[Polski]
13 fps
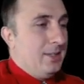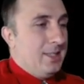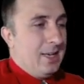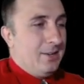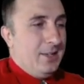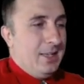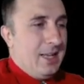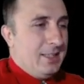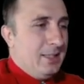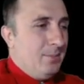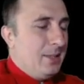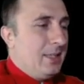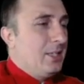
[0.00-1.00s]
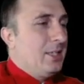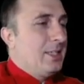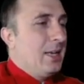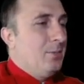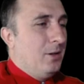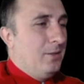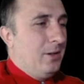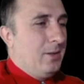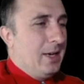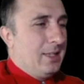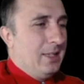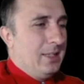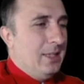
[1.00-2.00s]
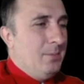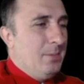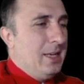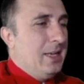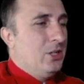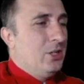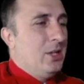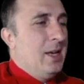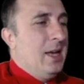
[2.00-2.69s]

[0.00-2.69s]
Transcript: Więc za chwilę tym będę się zajmował, jak ten image,